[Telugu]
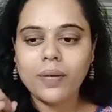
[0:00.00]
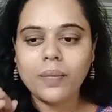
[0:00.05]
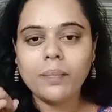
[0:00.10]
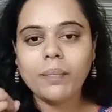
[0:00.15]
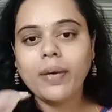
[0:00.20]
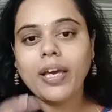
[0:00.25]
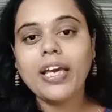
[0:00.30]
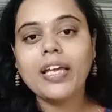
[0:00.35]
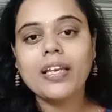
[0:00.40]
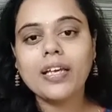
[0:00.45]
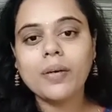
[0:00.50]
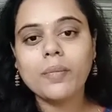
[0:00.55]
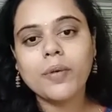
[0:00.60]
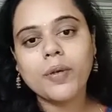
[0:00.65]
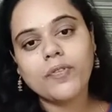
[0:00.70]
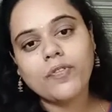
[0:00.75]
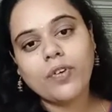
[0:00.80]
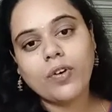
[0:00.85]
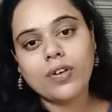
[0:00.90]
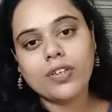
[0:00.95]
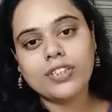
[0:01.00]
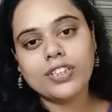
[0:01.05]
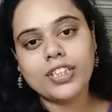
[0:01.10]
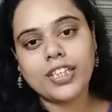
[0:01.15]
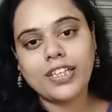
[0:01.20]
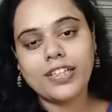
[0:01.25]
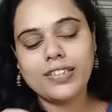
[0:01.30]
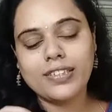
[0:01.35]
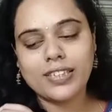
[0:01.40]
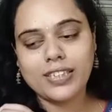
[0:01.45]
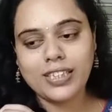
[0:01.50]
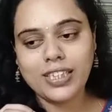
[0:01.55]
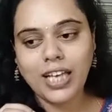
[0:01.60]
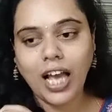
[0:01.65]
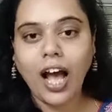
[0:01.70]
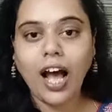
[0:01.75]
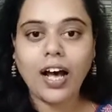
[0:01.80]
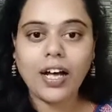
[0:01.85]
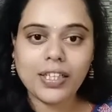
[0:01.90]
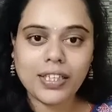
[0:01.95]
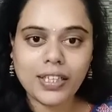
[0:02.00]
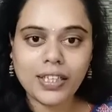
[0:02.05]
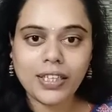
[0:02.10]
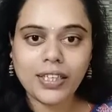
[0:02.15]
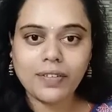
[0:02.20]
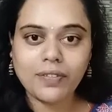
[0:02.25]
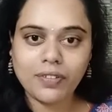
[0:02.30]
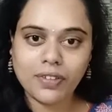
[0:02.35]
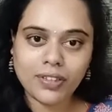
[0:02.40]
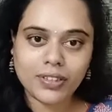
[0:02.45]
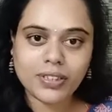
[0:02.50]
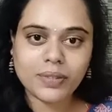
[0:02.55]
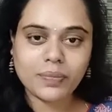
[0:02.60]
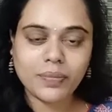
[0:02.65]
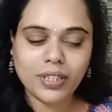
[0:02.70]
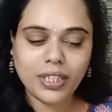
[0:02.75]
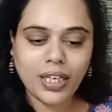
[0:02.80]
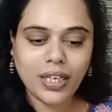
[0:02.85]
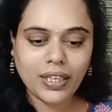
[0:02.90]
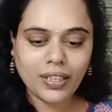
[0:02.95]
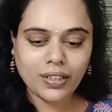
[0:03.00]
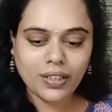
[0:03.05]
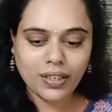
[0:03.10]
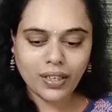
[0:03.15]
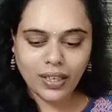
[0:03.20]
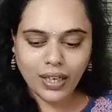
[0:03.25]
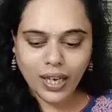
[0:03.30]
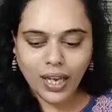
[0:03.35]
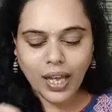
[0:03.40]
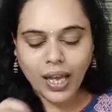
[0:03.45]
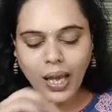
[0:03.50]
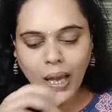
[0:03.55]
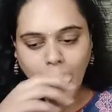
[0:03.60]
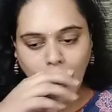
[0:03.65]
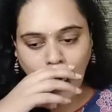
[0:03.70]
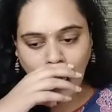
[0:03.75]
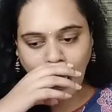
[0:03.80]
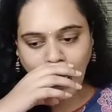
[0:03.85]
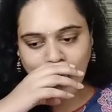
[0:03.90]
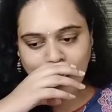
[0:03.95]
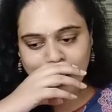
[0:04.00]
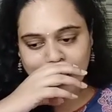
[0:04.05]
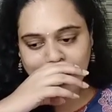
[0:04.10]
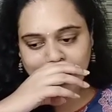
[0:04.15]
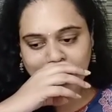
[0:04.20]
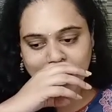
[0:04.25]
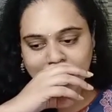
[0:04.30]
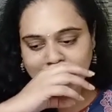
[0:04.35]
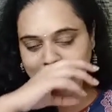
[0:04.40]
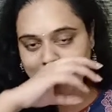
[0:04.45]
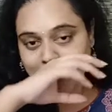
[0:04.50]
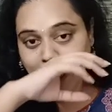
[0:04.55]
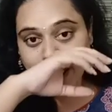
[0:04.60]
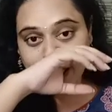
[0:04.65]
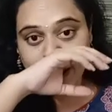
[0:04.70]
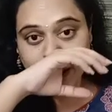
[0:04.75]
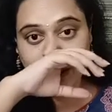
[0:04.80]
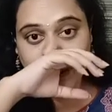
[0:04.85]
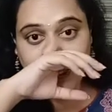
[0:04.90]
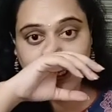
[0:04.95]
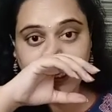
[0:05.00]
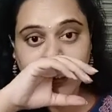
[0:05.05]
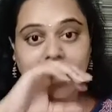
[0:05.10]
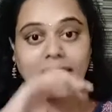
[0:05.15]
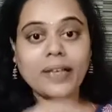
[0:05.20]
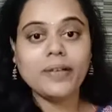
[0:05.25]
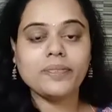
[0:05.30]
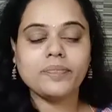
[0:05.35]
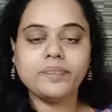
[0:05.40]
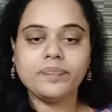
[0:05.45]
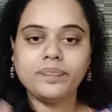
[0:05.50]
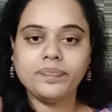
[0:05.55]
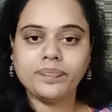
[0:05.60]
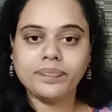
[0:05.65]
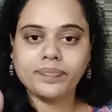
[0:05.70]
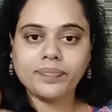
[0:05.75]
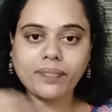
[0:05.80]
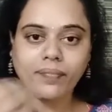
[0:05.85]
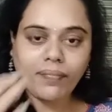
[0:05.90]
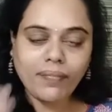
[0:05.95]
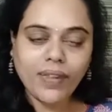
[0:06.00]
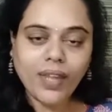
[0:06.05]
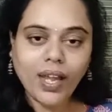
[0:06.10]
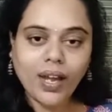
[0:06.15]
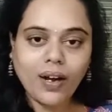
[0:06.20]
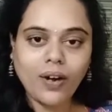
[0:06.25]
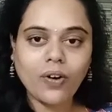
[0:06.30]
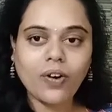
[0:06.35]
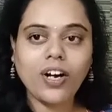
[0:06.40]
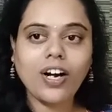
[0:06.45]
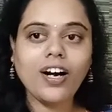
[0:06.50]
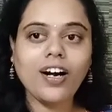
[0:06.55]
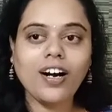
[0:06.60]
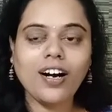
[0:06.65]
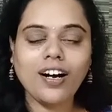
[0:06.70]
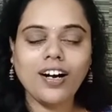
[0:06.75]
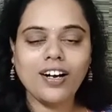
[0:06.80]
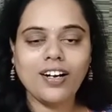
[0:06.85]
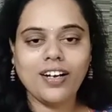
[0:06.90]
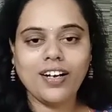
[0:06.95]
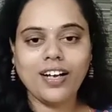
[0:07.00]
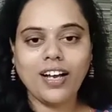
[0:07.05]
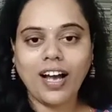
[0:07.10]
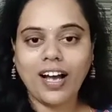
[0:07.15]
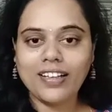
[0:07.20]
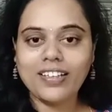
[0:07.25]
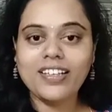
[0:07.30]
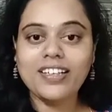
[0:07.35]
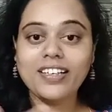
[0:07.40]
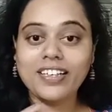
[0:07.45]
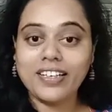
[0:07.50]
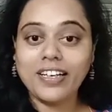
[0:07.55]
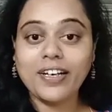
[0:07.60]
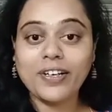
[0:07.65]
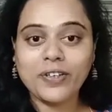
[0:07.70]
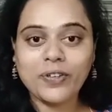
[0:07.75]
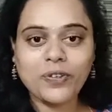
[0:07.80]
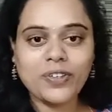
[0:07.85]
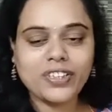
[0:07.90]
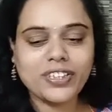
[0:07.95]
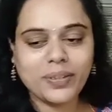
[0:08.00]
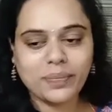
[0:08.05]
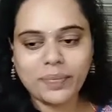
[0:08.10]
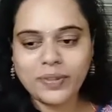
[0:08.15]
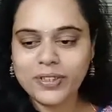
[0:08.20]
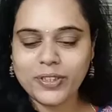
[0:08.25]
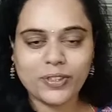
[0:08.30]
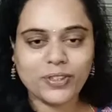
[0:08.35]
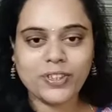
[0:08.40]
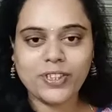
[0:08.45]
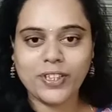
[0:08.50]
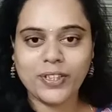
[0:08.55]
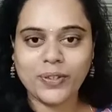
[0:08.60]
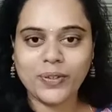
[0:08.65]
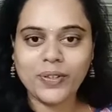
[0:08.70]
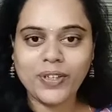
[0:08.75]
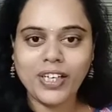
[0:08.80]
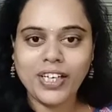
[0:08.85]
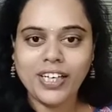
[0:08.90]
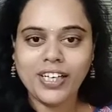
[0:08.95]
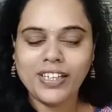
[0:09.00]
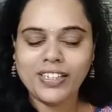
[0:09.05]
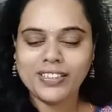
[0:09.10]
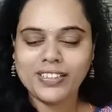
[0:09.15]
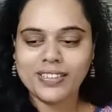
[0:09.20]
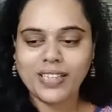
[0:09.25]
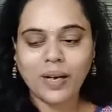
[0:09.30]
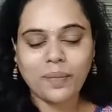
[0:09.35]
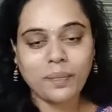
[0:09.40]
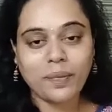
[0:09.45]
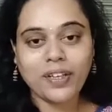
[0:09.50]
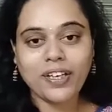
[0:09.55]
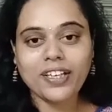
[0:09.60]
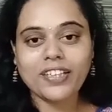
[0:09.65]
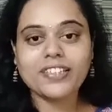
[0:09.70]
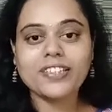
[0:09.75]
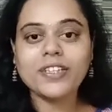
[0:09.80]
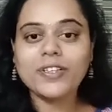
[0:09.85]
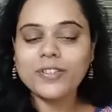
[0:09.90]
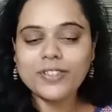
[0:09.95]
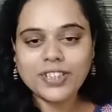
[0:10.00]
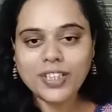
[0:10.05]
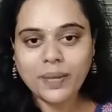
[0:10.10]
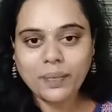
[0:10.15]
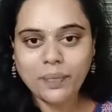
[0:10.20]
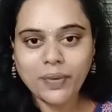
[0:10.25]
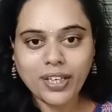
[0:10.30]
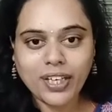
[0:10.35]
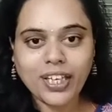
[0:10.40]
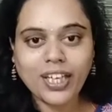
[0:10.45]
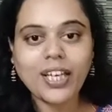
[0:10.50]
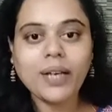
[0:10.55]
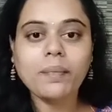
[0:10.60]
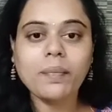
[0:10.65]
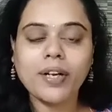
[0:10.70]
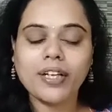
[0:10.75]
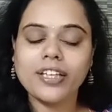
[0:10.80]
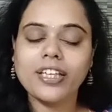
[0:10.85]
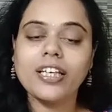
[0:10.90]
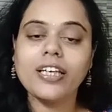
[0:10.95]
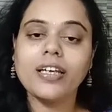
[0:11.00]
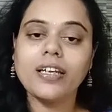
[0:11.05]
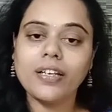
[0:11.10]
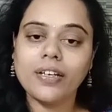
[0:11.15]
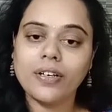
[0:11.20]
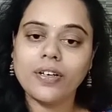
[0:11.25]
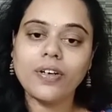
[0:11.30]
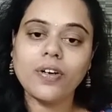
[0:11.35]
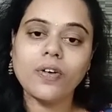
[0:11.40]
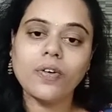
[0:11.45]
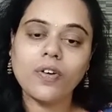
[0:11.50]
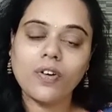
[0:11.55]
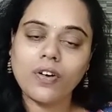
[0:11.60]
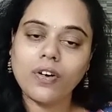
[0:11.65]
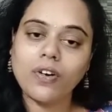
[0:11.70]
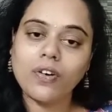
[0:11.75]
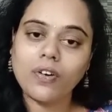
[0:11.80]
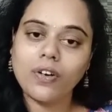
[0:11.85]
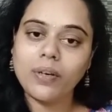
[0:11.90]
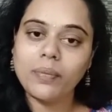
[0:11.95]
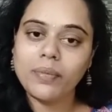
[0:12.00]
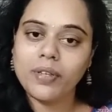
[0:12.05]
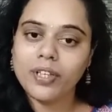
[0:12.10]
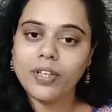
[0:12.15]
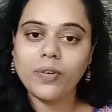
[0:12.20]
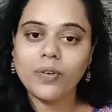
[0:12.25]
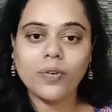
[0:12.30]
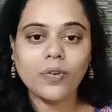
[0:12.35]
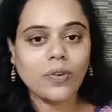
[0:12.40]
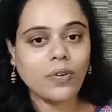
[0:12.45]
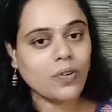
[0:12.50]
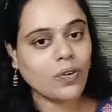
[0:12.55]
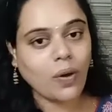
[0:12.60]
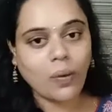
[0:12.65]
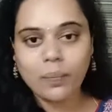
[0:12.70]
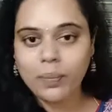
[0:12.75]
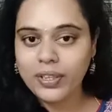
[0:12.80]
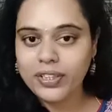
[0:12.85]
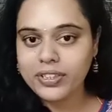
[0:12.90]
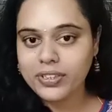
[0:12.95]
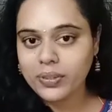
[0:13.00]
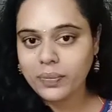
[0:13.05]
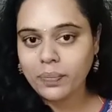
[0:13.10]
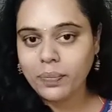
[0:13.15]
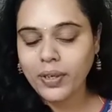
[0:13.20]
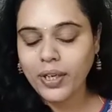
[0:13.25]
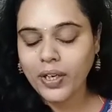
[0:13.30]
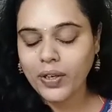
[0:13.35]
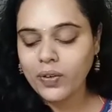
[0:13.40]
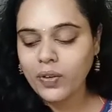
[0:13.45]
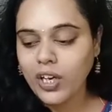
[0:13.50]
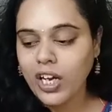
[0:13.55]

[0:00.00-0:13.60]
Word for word: మెయిన్గా uh, మనం ఫోకస్ చేయాల్సింది ఆది వర్డ్స్ మీద ఎందుకంటే ఆది డిటెక్టివ్ అని ఒక ఆది డిటెక్టివ్ అని చెప్పేసి వచ్చారు సో అపీరియన్స్కి వచ్చినప్పటికీ ప్రతి ఇంట్లో ఒక్కొక్కళ్ళ మీద ఒక్కొక్క టాపిక్ చెప్పారు